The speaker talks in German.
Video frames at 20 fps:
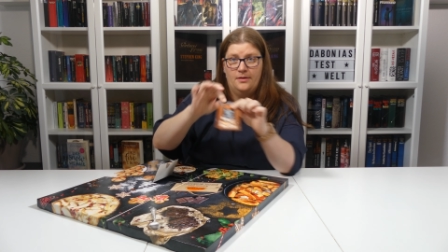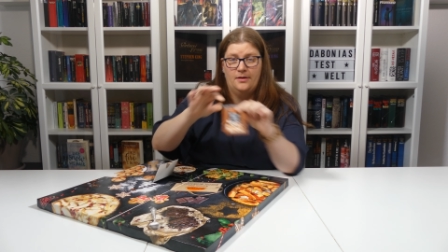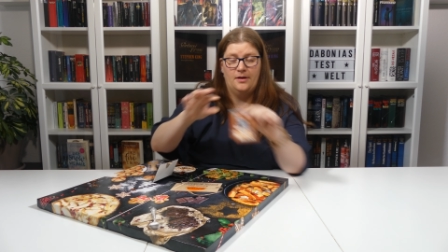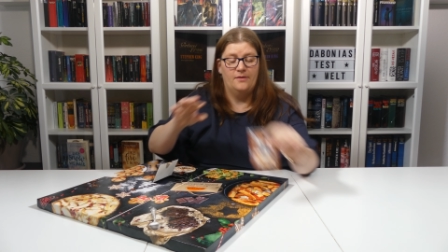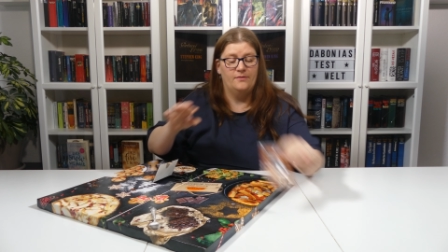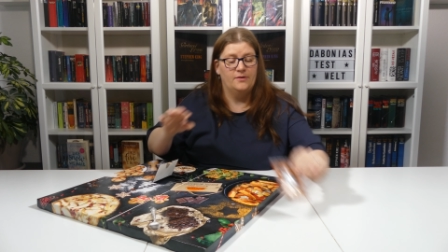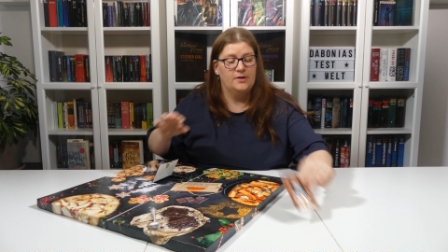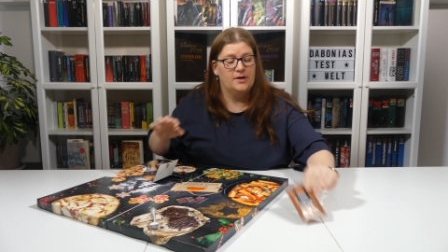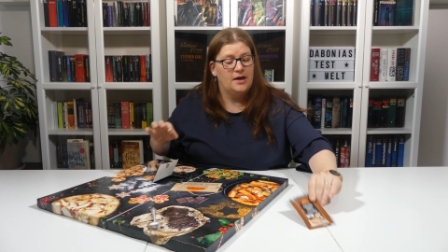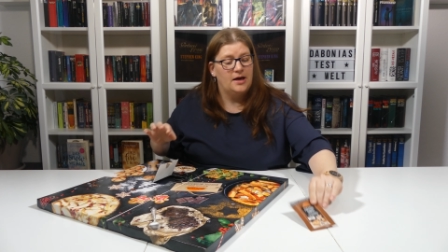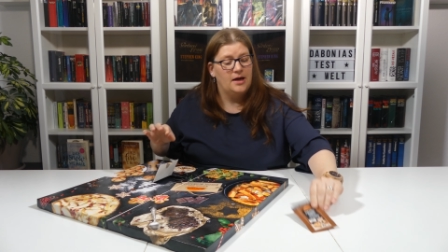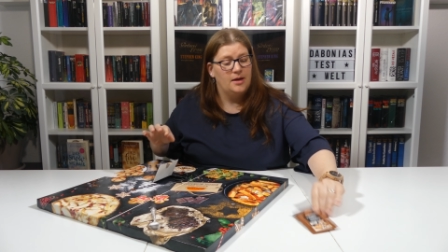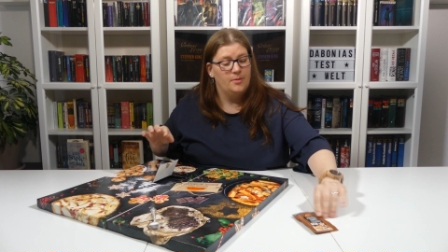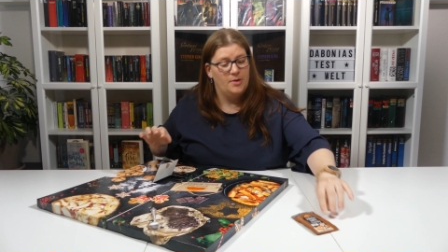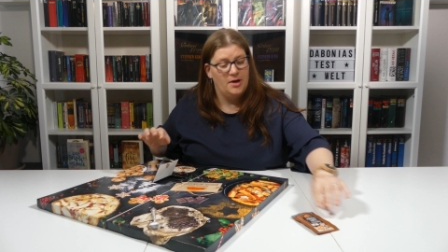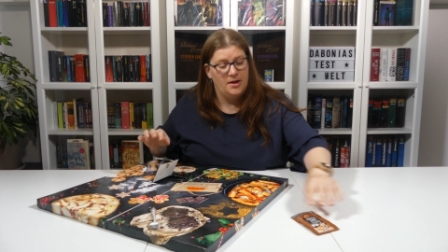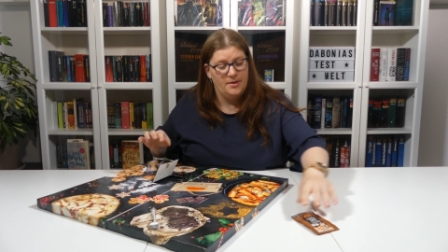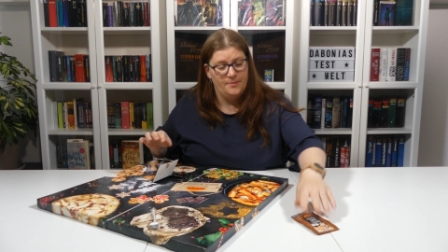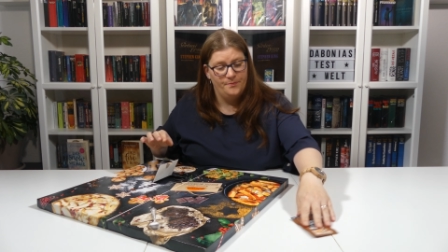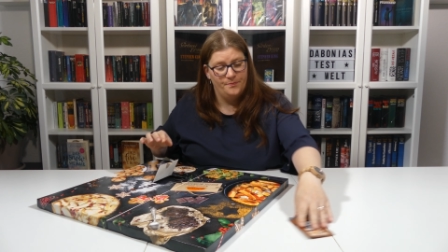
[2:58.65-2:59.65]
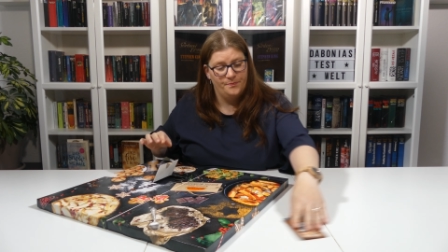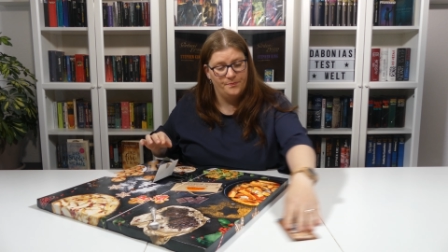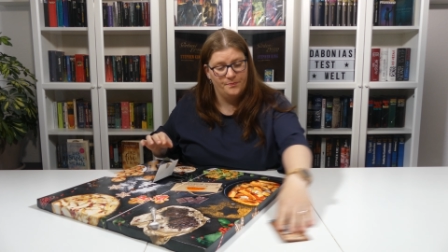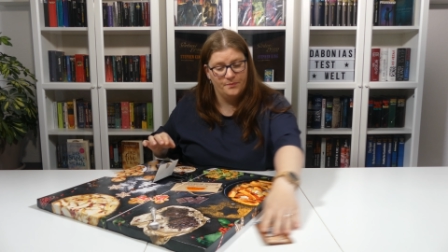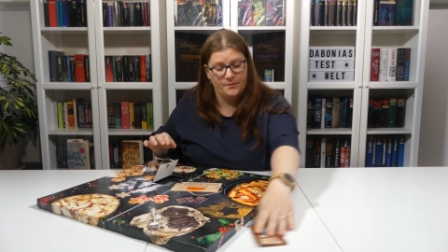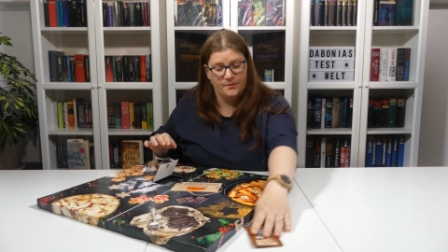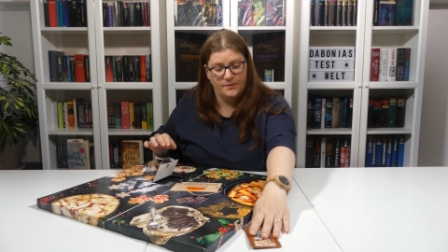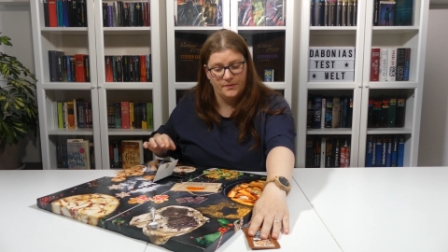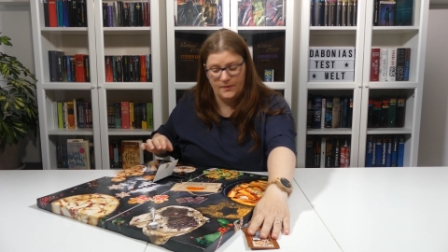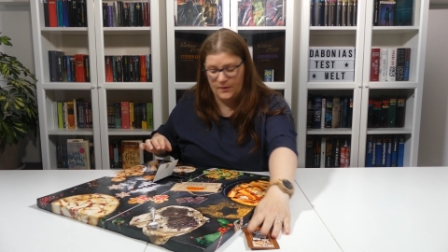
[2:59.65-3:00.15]
Haben wir da einmal.
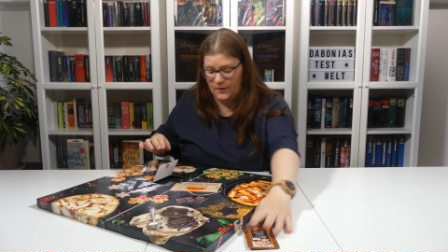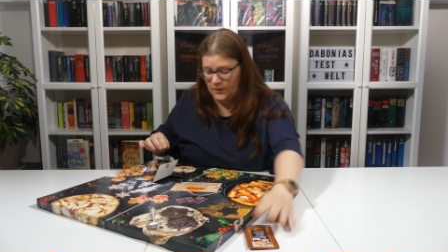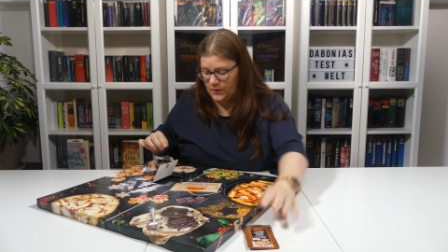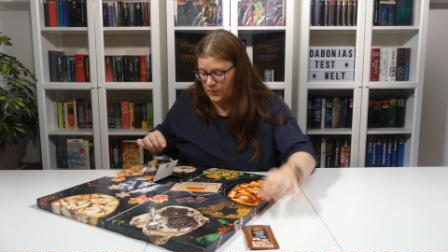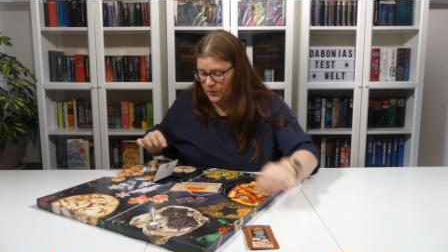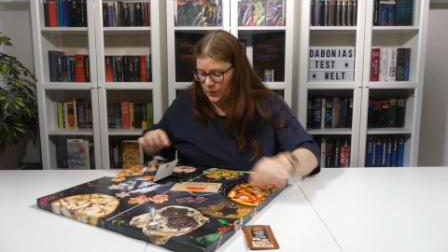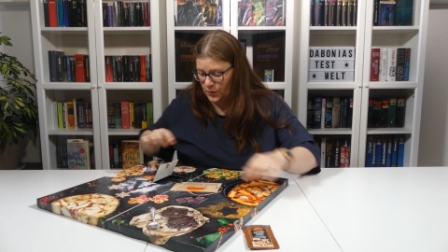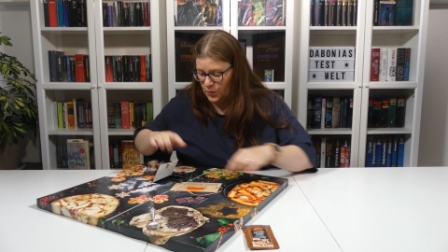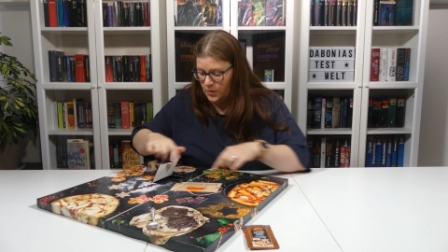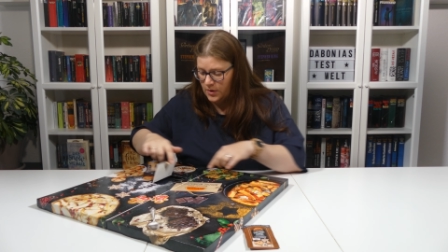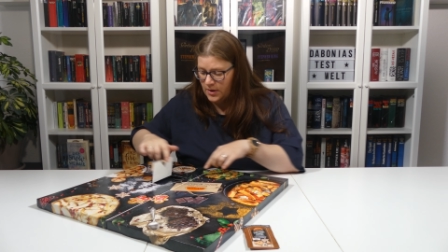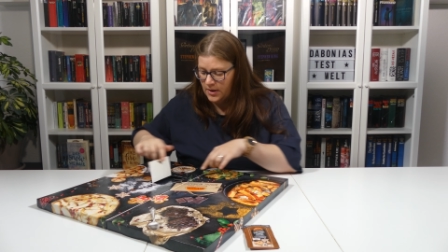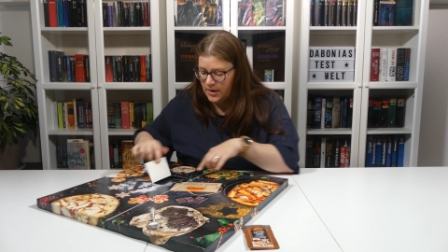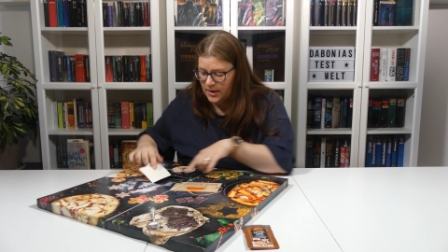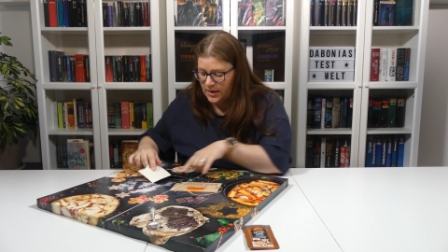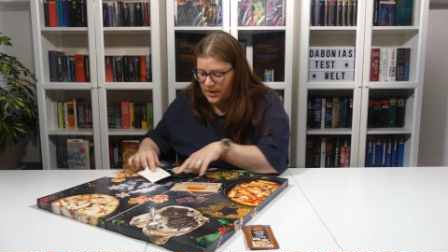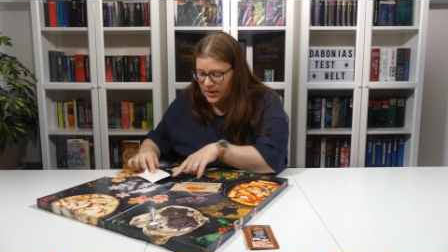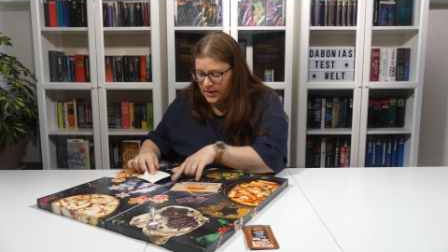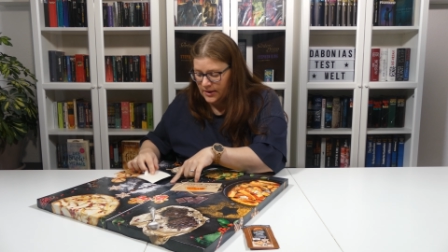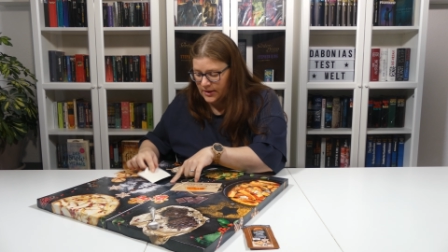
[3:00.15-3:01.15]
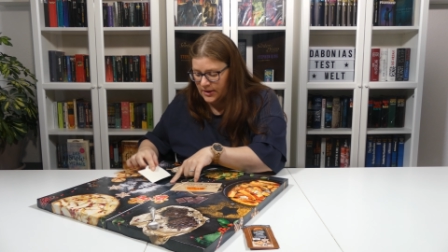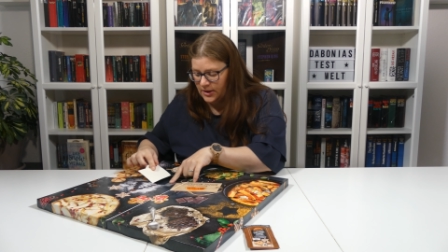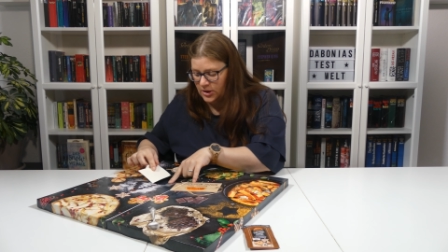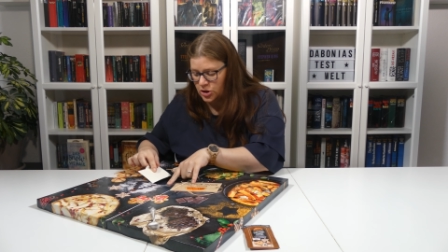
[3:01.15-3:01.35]
So, hier